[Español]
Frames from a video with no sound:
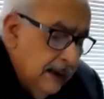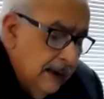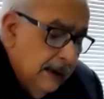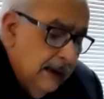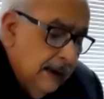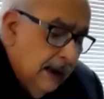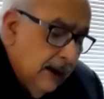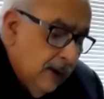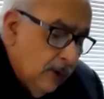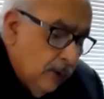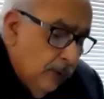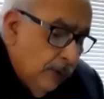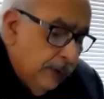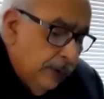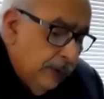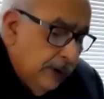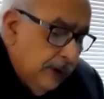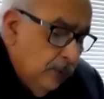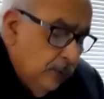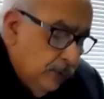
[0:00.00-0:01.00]
y la
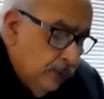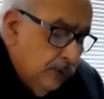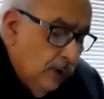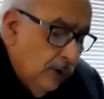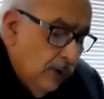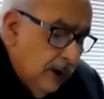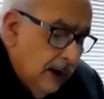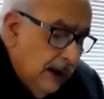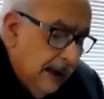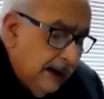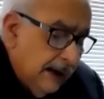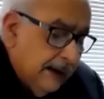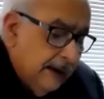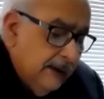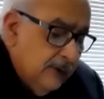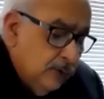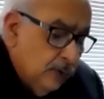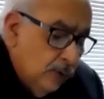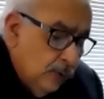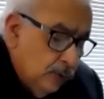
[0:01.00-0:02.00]
contribución en la
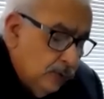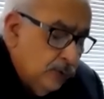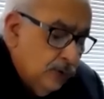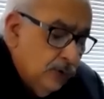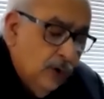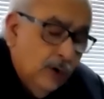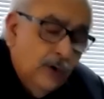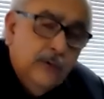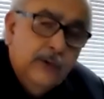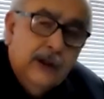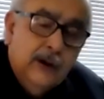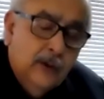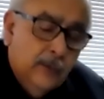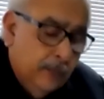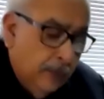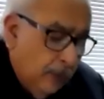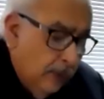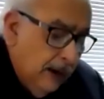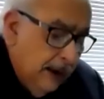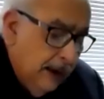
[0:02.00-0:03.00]
resolución de los
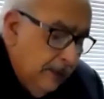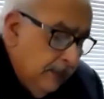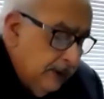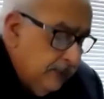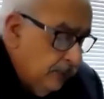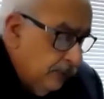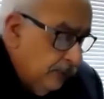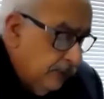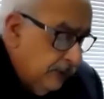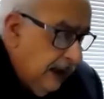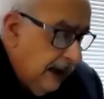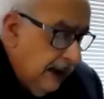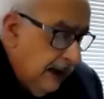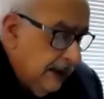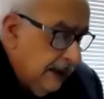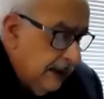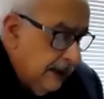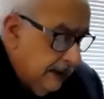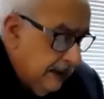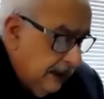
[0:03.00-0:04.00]
problemas sociales
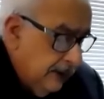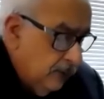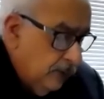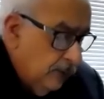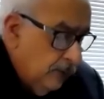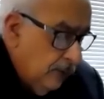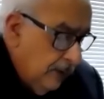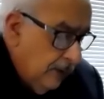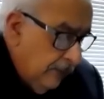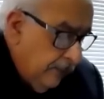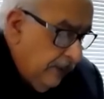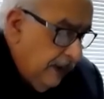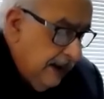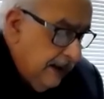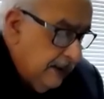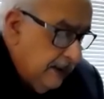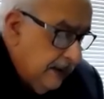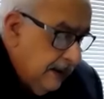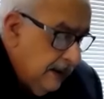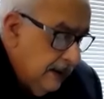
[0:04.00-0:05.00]
que tanto nos
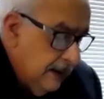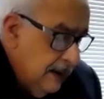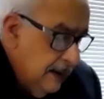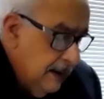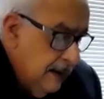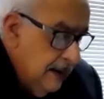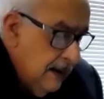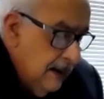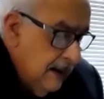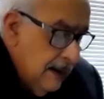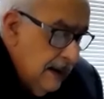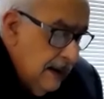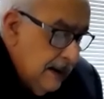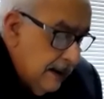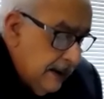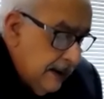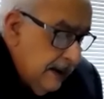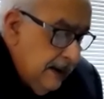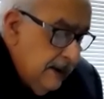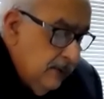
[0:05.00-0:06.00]
afectan.
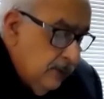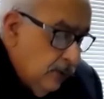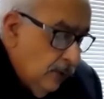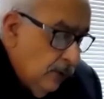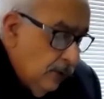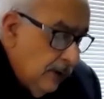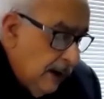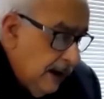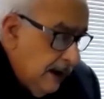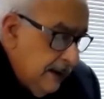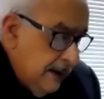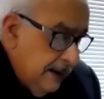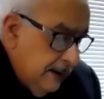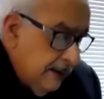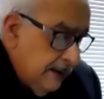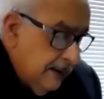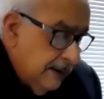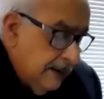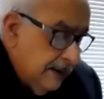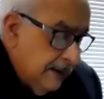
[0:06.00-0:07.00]
Quinto, que es
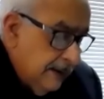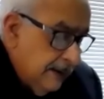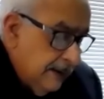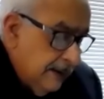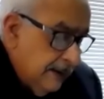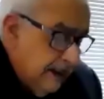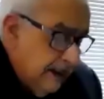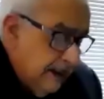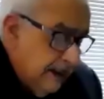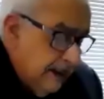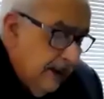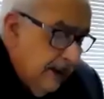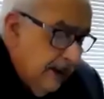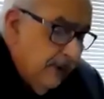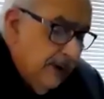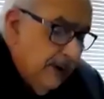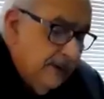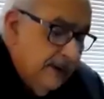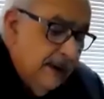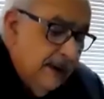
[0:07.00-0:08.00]
necesario decidir
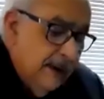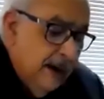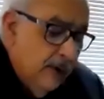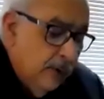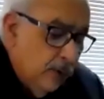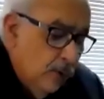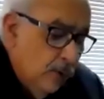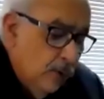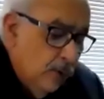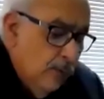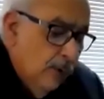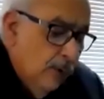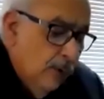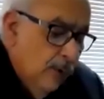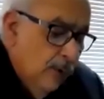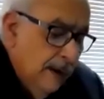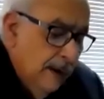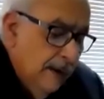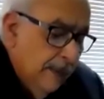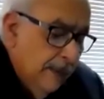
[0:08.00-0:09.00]
el rumbo
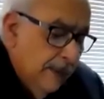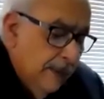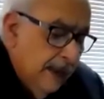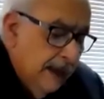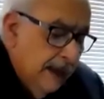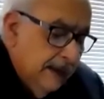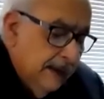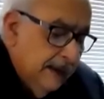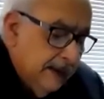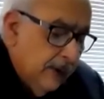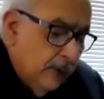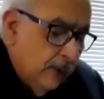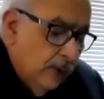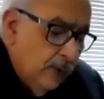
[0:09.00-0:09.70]
del desarrollo